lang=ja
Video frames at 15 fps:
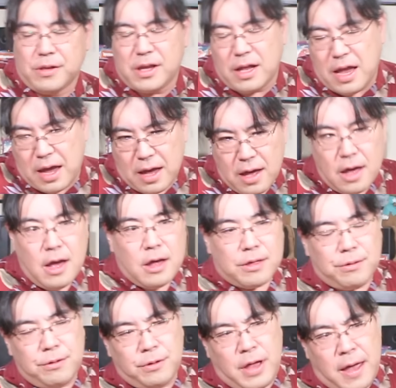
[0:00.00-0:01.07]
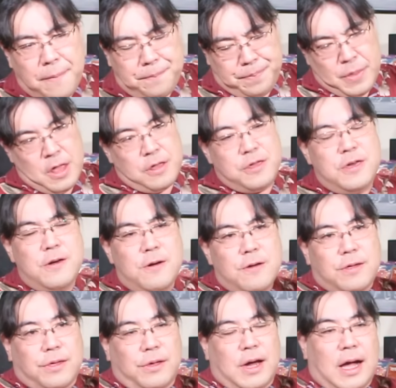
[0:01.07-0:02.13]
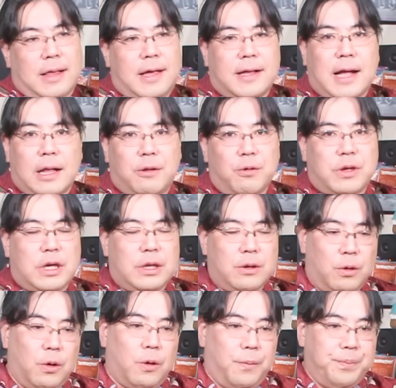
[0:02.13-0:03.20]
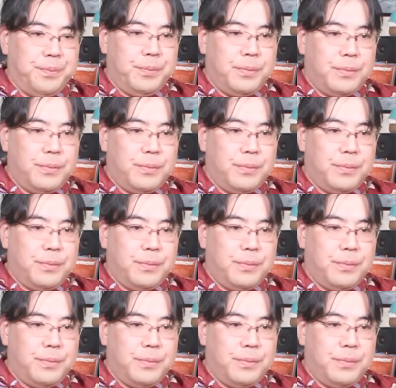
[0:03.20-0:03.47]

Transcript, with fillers: でね、そのね、ニュースが出た時の